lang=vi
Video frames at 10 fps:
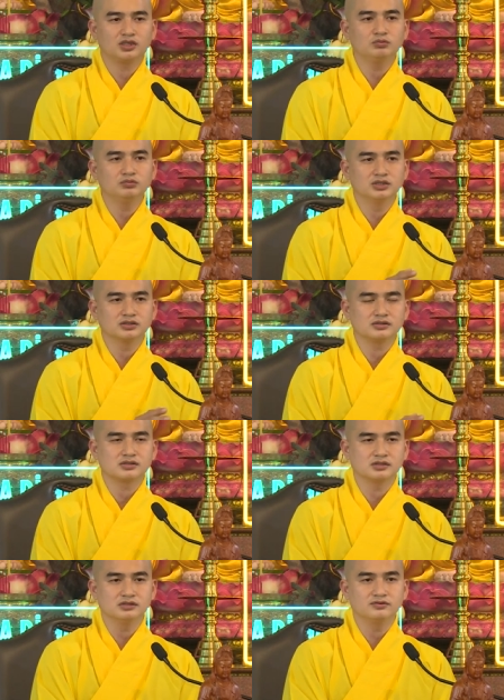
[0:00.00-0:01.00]
trong những
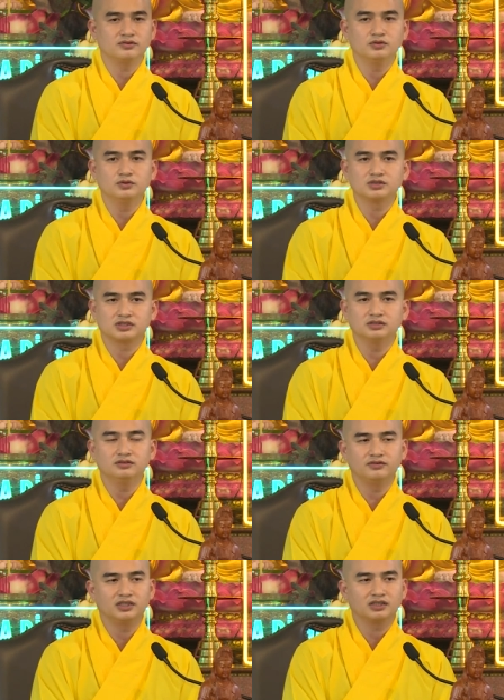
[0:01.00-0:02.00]
sự vụ sự
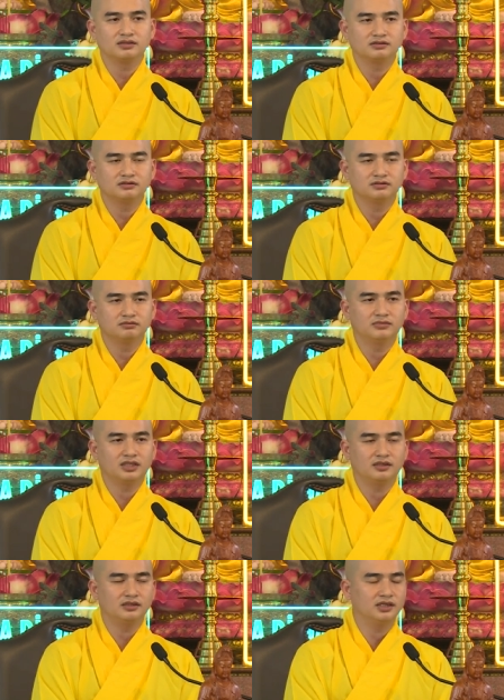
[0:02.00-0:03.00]
việc
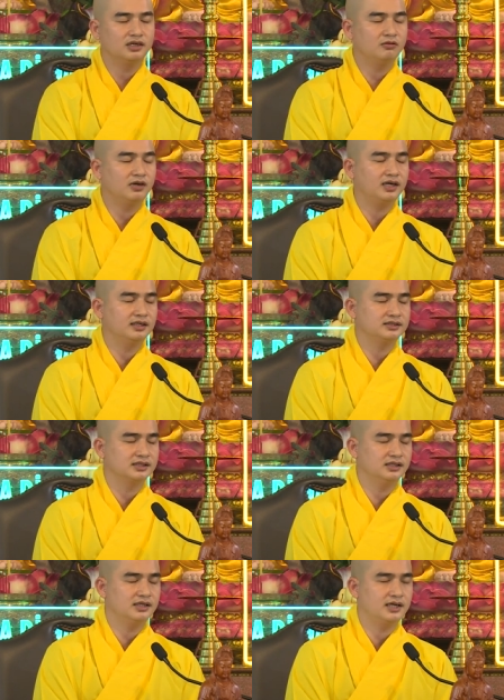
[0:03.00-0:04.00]
mà thời gian qua đã
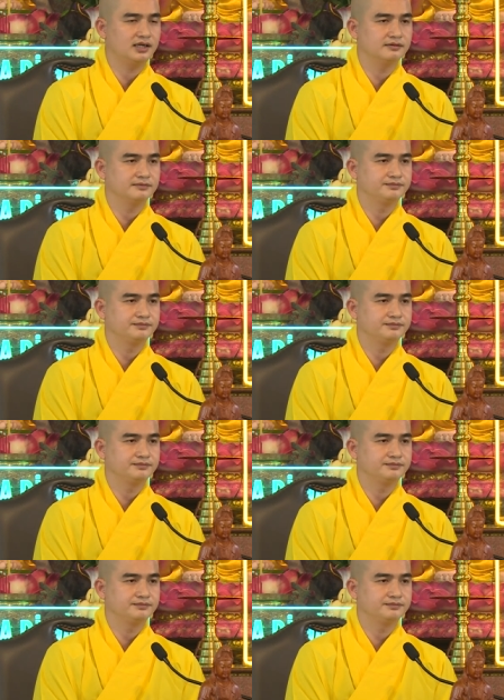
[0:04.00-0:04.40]
xảy ra